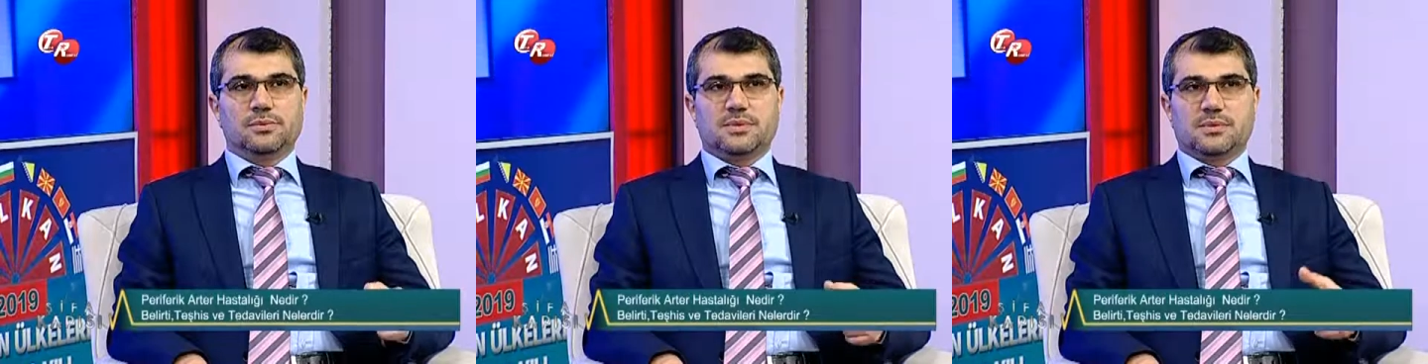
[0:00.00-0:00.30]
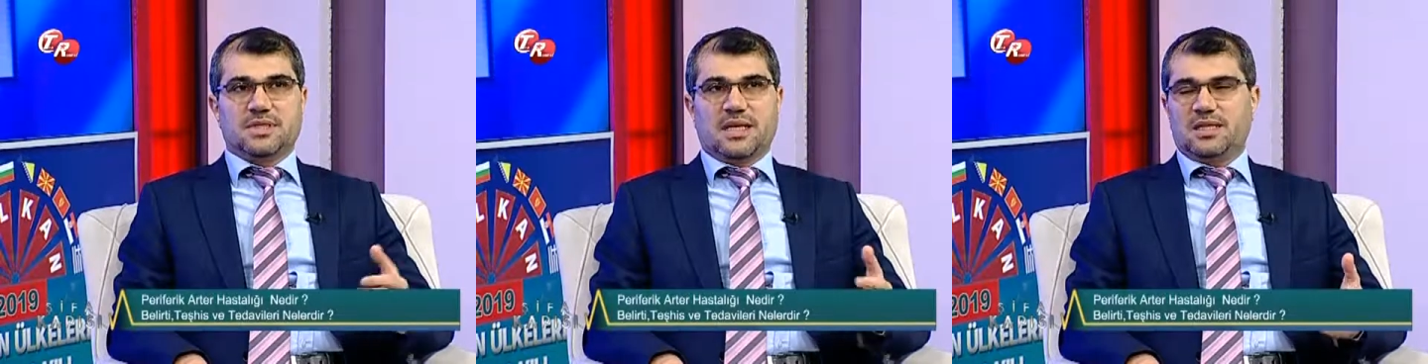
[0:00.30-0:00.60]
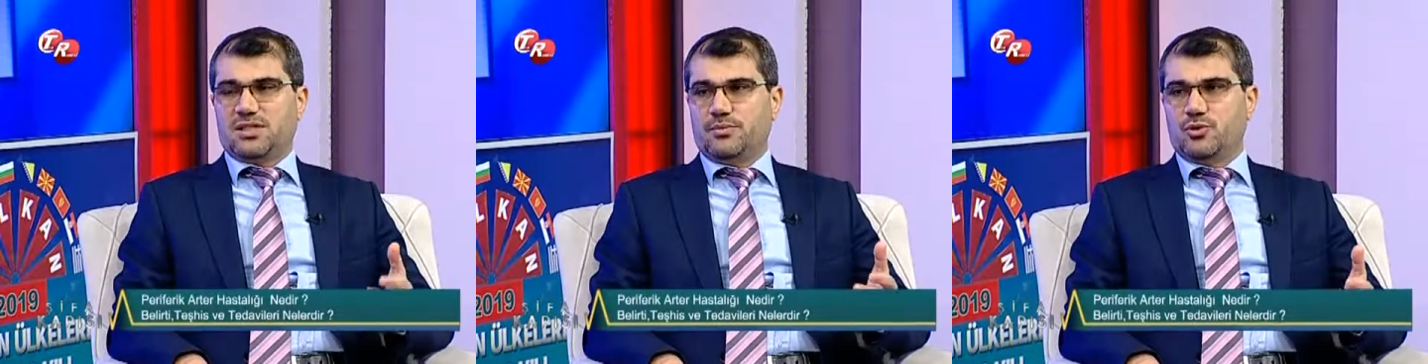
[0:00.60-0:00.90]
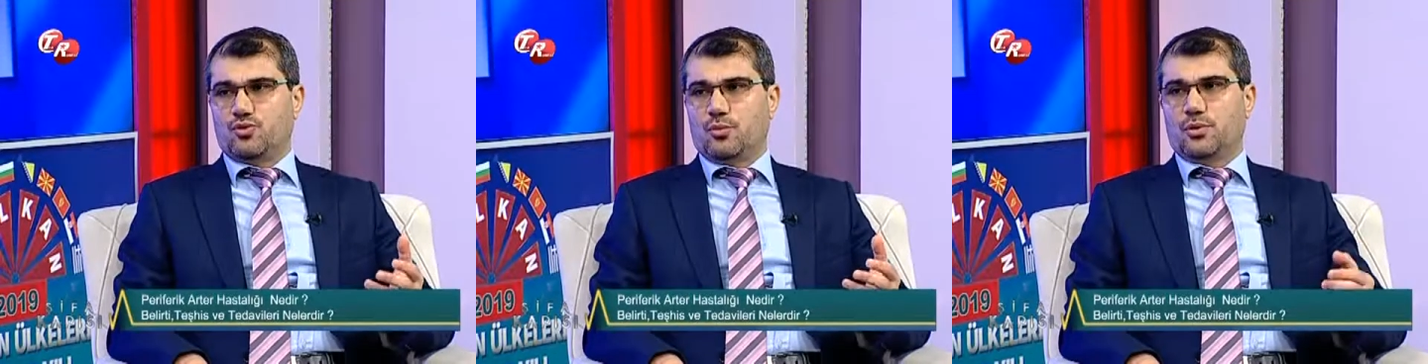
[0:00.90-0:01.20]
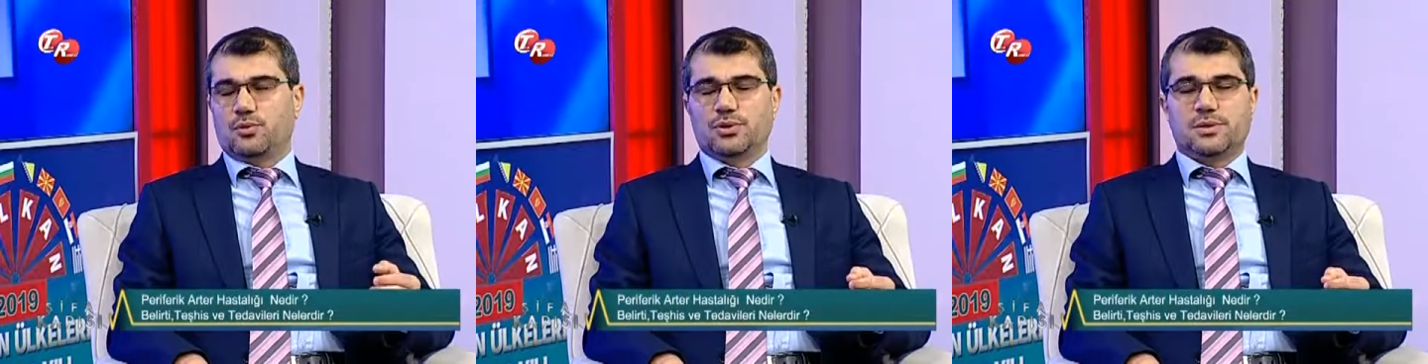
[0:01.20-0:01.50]
sıra dışı bir durum
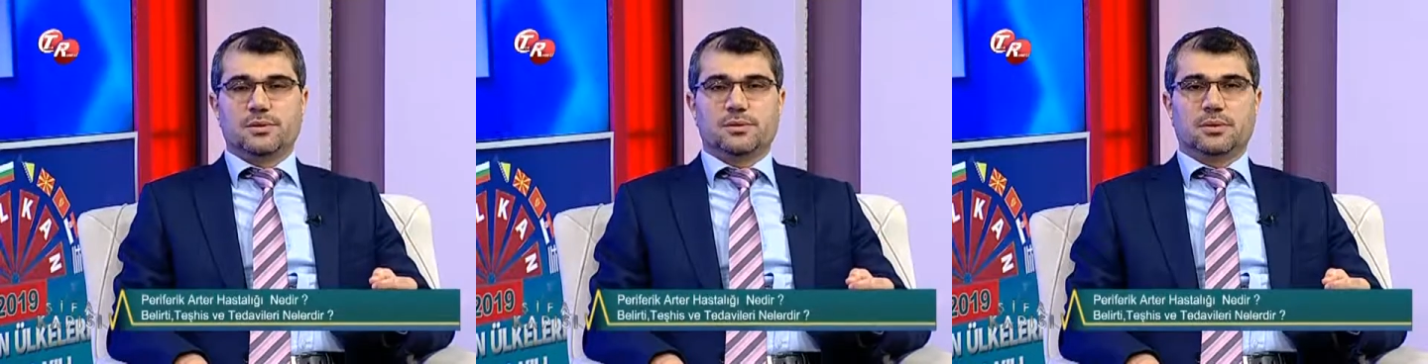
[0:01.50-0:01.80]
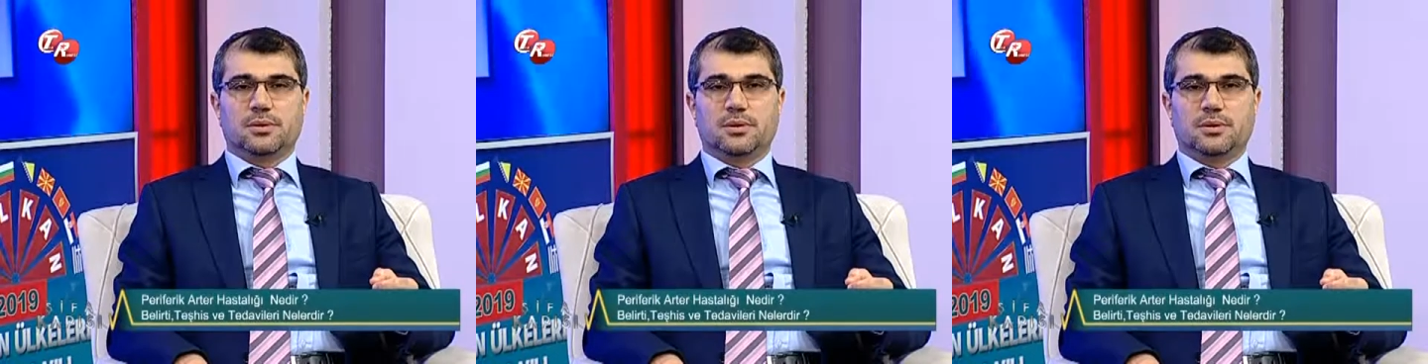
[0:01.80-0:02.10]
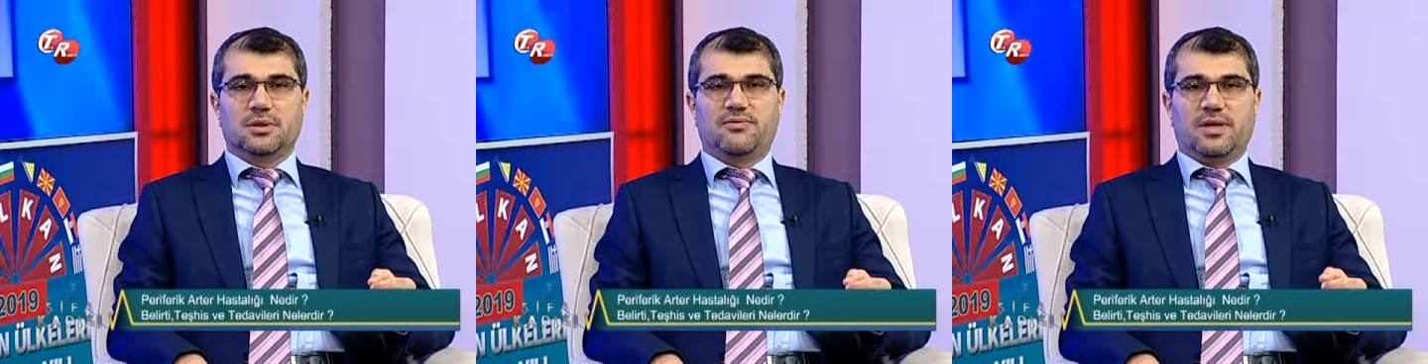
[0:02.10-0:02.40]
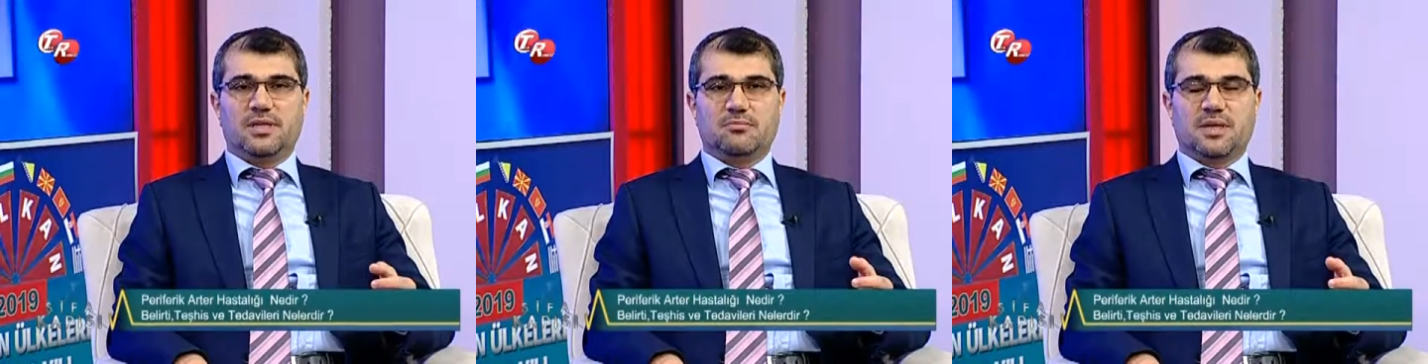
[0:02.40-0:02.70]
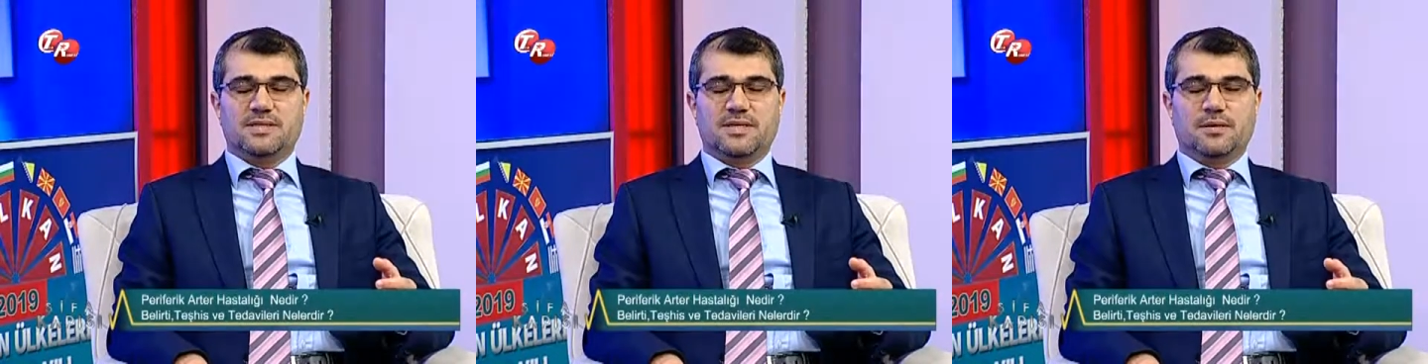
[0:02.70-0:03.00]
olduğu için e, ifade etmek
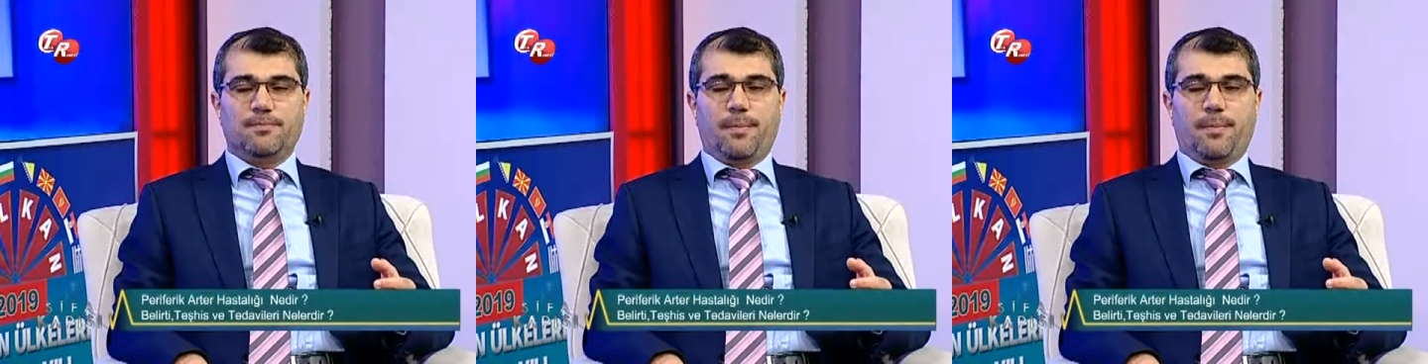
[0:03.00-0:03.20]
isterim.